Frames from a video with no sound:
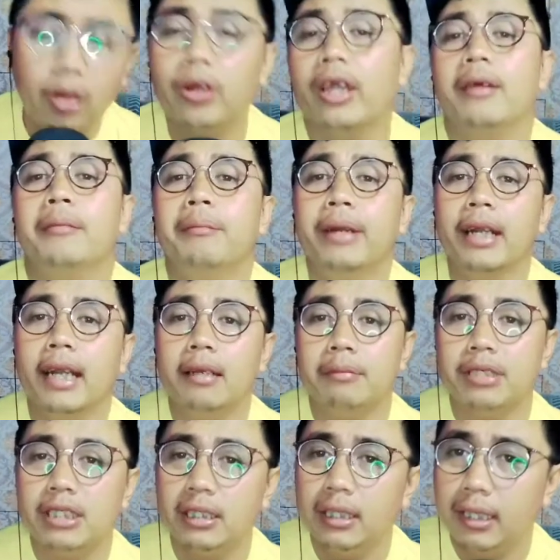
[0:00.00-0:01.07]
Oke, benar
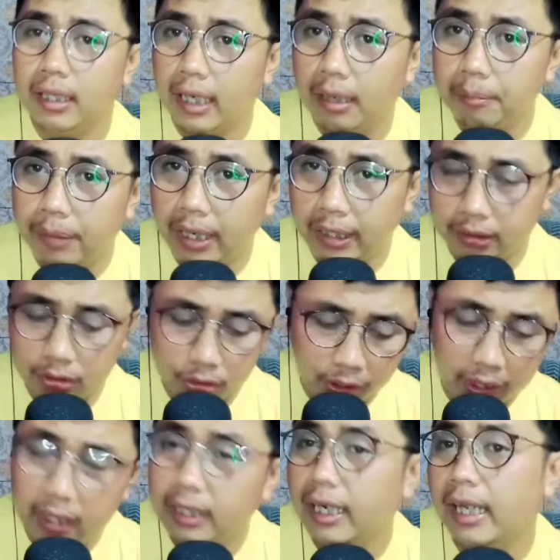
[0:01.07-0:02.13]
masih gampang guys.
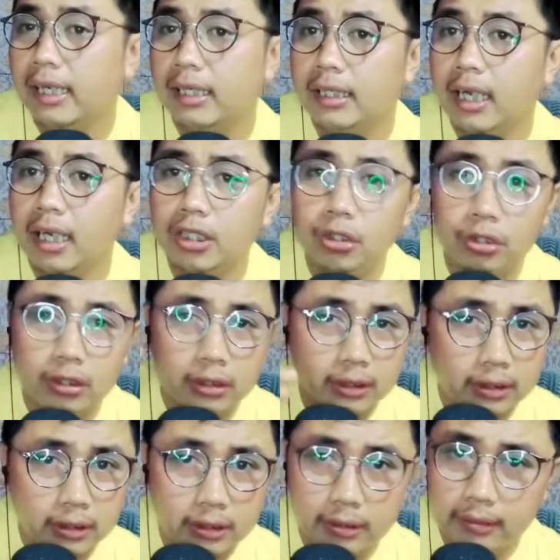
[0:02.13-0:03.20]
Oke, next kita lanjut
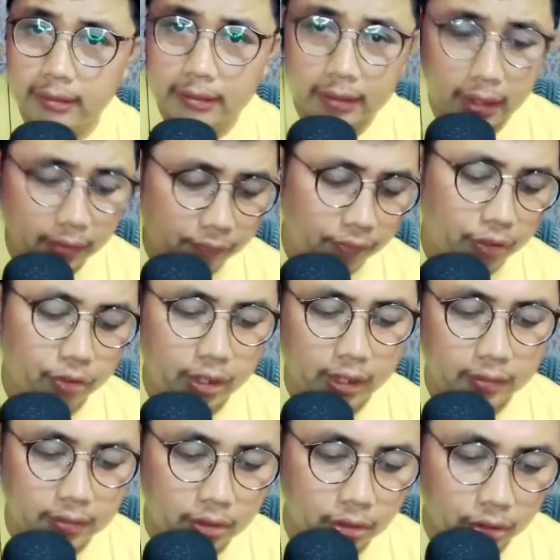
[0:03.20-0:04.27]
ke
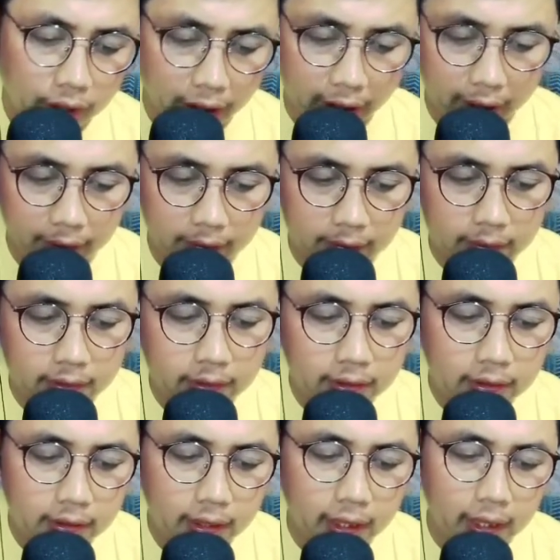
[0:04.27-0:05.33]
videonya. Oke.
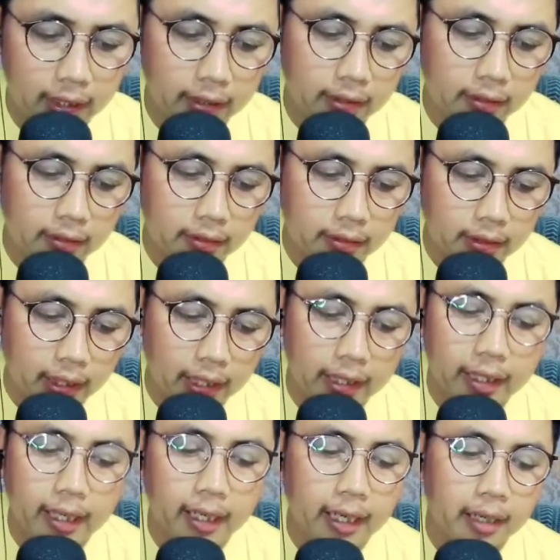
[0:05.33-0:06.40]
Dan
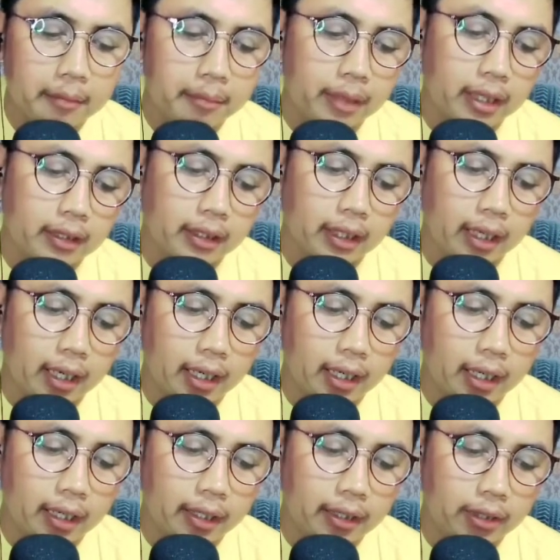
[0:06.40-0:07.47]
ada gambar
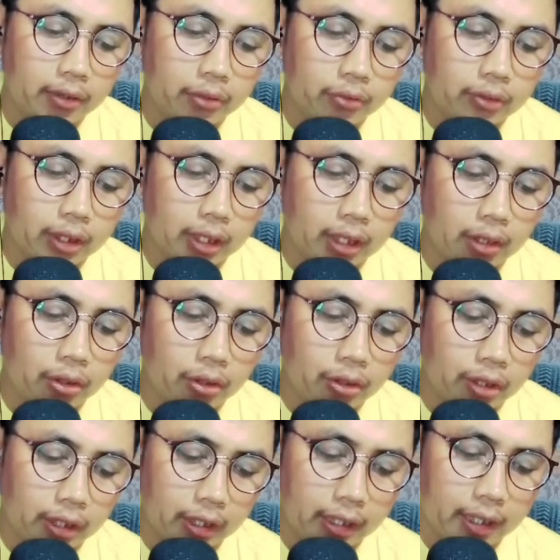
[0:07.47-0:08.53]
kayu tang oh
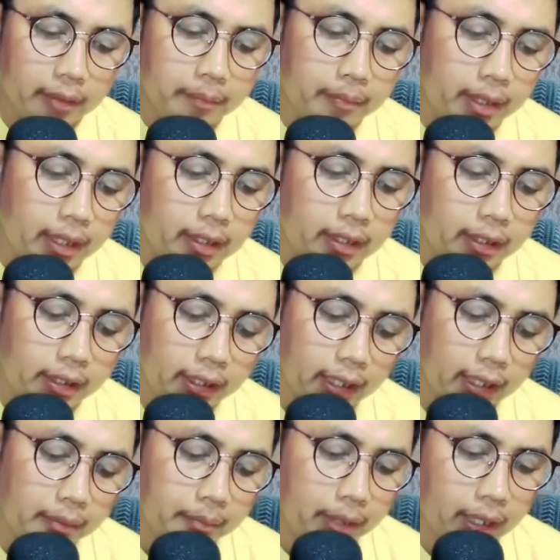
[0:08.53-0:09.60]
ini gambar
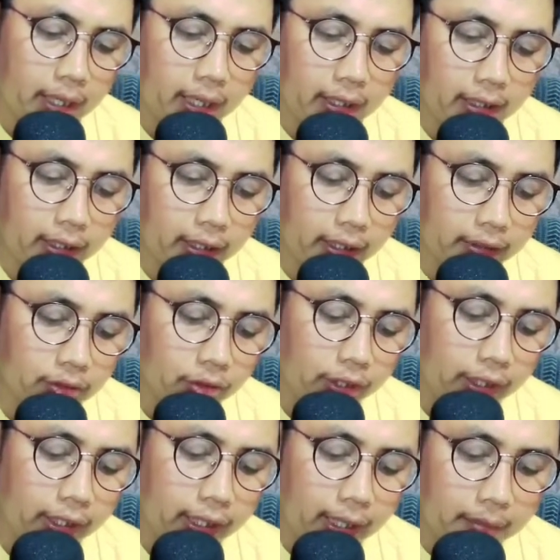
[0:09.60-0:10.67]
ini gambar hati guys oh
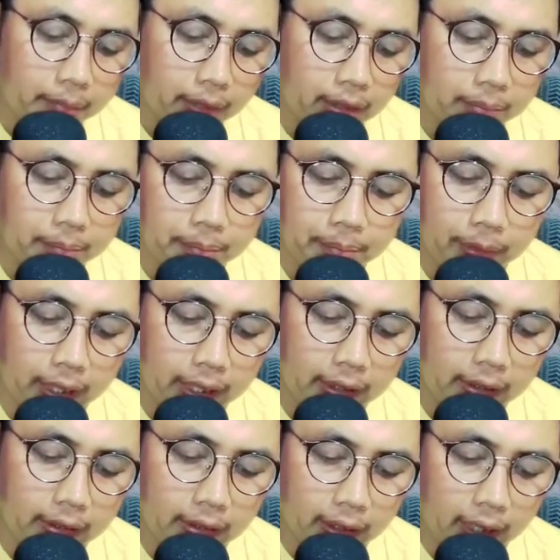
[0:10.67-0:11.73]
ini gambar
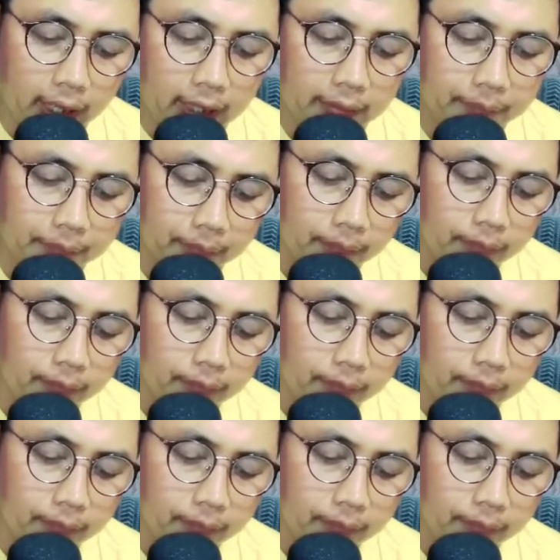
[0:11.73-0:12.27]
patah